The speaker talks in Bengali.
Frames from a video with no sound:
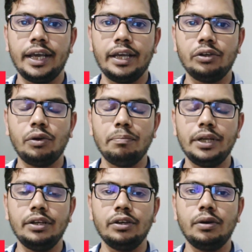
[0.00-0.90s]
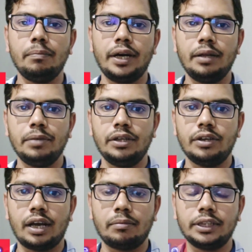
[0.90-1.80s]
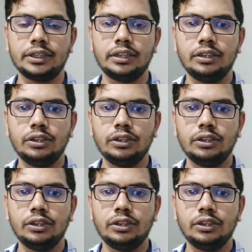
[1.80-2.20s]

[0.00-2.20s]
এরকম ভিন্ন কোম্পানির ভিন্ন নাম আছে